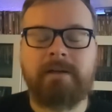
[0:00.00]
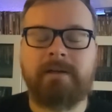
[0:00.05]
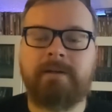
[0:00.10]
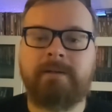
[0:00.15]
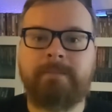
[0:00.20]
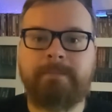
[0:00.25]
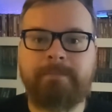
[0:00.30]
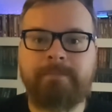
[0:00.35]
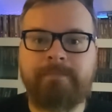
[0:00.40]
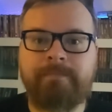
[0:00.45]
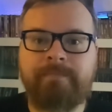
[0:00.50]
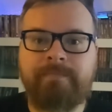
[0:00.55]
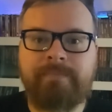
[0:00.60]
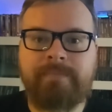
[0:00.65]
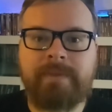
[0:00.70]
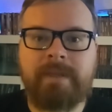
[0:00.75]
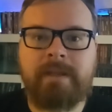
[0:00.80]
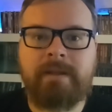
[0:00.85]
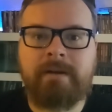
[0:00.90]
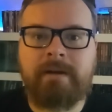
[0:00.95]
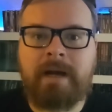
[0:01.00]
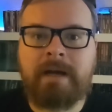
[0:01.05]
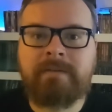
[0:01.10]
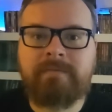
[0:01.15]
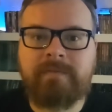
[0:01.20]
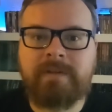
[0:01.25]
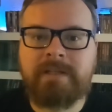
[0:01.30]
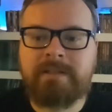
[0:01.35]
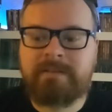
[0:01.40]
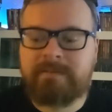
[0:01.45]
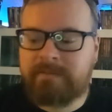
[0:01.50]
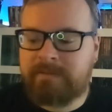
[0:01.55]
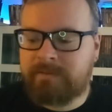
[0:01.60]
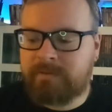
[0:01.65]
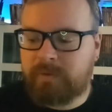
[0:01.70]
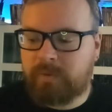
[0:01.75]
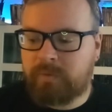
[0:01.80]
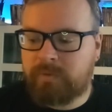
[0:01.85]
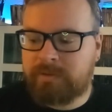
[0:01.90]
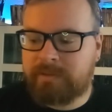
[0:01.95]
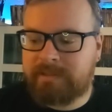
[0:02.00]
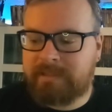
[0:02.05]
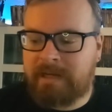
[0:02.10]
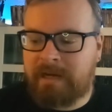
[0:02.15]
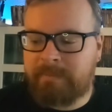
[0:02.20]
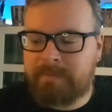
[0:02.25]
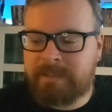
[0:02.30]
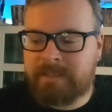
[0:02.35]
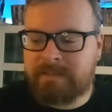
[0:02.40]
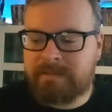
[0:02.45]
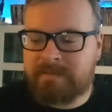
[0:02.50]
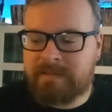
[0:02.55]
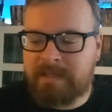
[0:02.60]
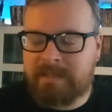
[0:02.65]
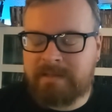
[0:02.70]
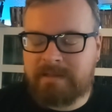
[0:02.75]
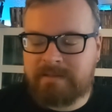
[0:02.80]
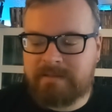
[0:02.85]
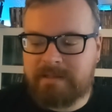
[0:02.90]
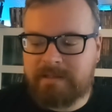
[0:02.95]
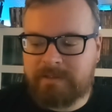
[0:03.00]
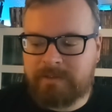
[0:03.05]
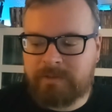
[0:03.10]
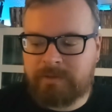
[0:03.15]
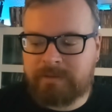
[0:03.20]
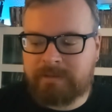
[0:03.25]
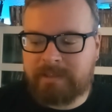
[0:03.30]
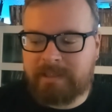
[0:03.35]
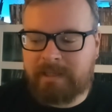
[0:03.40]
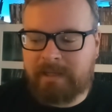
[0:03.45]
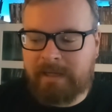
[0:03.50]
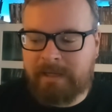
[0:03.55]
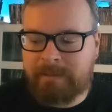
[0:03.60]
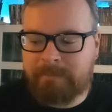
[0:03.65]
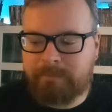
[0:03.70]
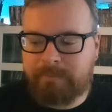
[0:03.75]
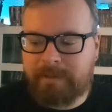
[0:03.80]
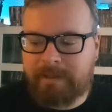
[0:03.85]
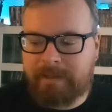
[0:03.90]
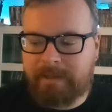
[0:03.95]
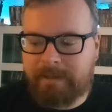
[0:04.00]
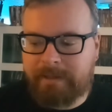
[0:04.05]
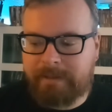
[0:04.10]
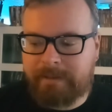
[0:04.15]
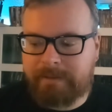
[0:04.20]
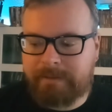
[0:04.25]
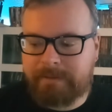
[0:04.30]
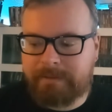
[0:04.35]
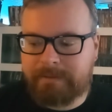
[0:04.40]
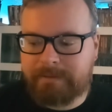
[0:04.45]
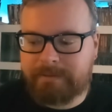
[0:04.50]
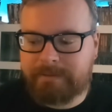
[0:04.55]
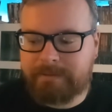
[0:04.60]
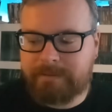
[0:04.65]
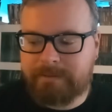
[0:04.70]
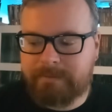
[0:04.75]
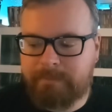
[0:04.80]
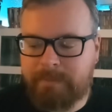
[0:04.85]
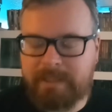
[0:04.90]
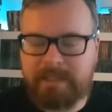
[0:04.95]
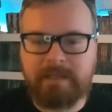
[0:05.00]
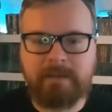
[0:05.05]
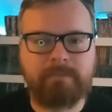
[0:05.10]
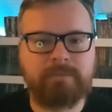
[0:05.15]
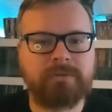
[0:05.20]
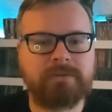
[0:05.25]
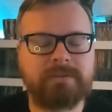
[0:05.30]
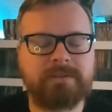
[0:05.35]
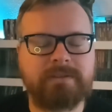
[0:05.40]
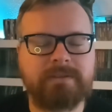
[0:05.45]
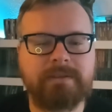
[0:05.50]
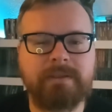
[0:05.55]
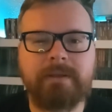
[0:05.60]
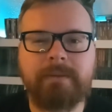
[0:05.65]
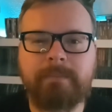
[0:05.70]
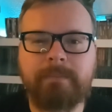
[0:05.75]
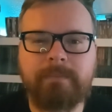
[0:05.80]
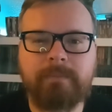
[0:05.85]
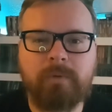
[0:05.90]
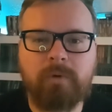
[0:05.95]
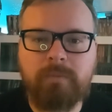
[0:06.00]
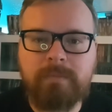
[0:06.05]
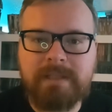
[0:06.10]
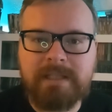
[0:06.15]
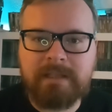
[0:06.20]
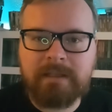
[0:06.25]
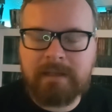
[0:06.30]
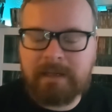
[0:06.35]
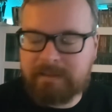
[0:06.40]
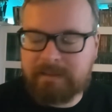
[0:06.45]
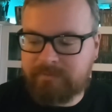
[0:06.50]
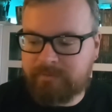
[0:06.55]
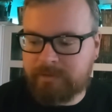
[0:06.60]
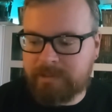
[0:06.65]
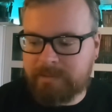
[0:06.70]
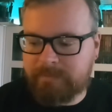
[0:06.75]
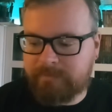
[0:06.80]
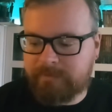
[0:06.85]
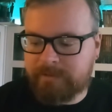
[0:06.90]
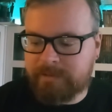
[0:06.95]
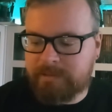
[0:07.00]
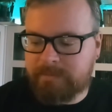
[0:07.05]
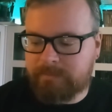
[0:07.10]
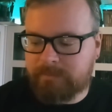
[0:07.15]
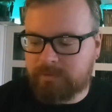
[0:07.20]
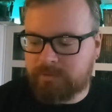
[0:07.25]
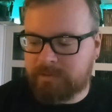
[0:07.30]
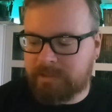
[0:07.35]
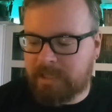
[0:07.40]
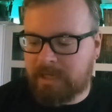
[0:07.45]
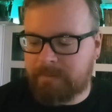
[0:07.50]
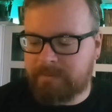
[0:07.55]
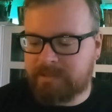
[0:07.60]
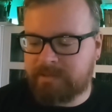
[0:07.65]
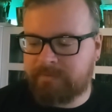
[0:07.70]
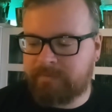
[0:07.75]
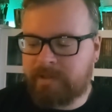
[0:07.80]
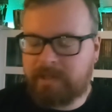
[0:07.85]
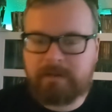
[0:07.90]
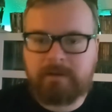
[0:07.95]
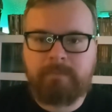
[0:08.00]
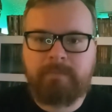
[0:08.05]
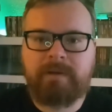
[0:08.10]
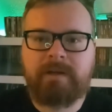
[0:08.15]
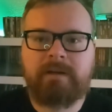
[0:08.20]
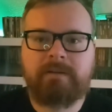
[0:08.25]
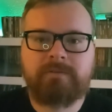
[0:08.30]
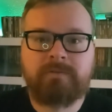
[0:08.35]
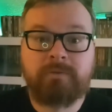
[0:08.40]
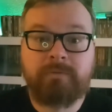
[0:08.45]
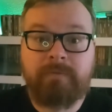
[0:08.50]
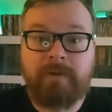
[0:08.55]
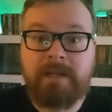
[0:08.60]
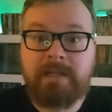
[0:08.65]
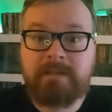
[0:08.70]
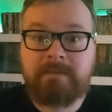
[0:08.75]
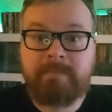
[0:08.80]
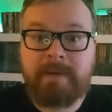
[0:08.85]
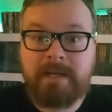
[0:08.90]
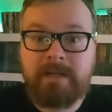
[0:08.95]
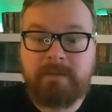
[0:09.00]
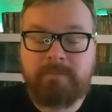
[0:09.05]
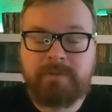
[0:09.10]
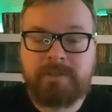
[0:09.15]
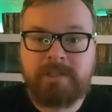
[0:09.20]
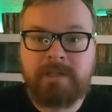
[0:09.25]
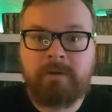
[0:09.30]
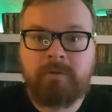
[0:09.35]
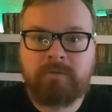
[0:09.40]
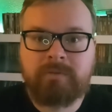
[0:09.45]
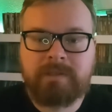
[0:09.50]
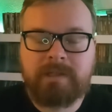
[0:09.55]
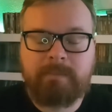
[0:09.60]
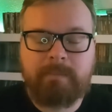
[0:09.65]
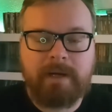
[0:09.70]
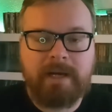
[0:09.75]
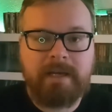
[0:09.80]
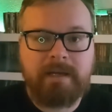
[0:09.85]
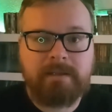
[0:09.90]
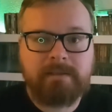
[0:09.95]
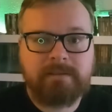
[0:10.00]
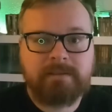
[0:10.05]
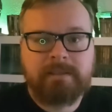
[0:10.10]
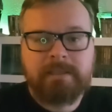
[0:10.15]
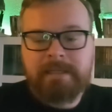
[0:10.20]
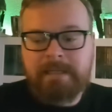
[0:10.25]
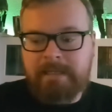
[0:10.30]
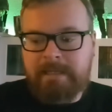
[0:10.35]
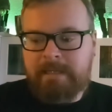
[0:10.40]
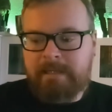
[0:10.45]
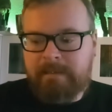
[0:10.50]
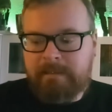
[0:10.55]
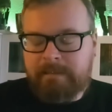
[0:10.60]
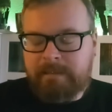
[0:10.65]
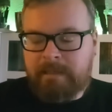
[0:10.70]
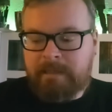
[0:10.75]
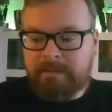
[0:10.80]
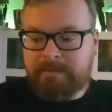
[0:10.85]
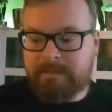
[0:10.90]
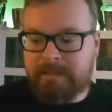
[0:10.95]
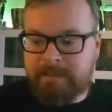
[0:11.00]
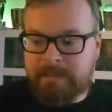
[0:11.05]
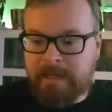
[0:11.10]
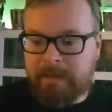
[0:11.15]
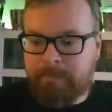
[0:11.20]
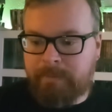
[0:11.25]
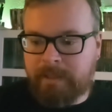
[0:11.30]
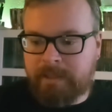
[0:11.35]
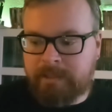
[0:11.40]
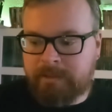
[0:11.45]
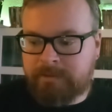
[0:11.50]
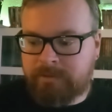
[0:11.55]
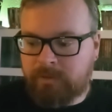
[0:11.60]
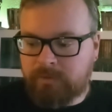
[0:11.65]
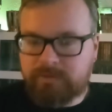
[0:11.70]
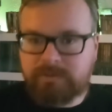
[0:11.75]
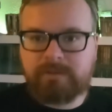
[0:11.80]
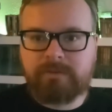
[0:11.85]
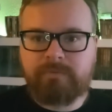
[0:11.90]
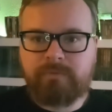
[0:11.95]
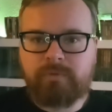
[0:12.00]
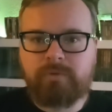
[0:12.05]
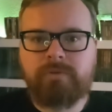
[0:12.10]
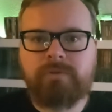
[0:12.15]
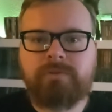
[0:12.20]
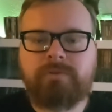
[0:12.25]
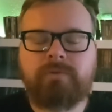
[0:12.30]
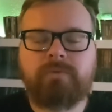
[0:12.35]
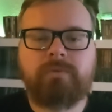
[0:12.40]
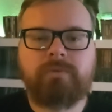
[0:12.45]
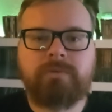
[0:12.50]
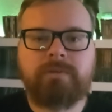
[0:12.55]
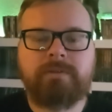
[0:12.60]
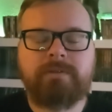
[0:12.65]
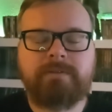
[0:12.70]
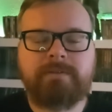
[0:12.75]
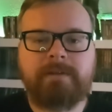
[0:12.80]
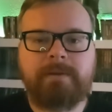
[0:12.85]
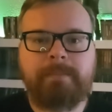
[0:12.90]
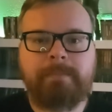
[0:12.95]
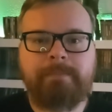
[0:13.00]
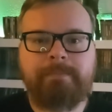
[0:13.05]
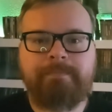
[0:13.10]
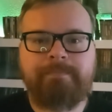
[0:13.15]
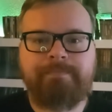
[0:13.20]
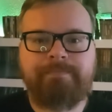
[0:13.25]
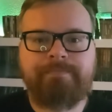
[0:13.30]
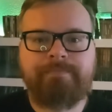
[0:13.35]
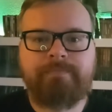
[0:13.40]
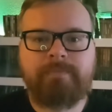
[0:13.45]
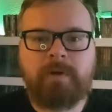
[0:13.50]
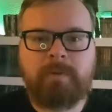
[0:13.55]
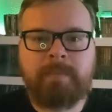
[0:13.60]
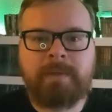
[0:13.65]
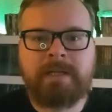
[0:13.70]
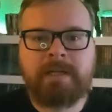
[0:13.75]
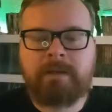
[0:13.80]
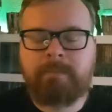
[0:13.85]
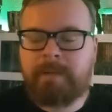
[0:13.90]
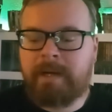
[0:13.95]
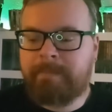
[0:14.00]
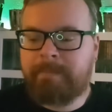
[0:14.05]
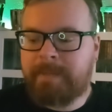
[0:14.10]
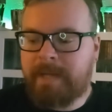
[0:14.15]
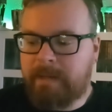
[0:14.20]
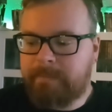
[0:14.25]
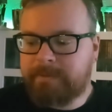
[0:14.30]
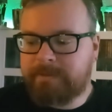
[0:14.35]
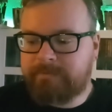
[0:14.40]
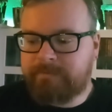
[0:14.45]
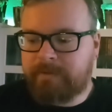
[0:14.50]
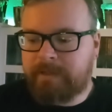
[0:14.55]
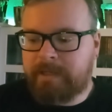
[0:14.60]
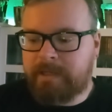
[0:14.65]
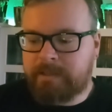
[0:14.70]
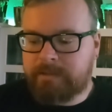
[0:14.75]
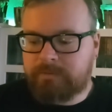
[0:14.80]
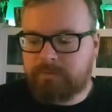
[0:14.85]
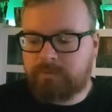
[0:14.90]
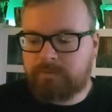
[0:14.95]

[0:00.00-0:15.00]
ähm, anwesend und da habe ich gesehen, dass er schon da ein paar Mediabooks ähm, rumliegen hat von dem Film und da habe ich gefragt, ob er zufällig meine Bestellung dabei hat. Dann hat er in ein paar Kartons gewühlt und ähm, nochmal nach meinem Namen gefragt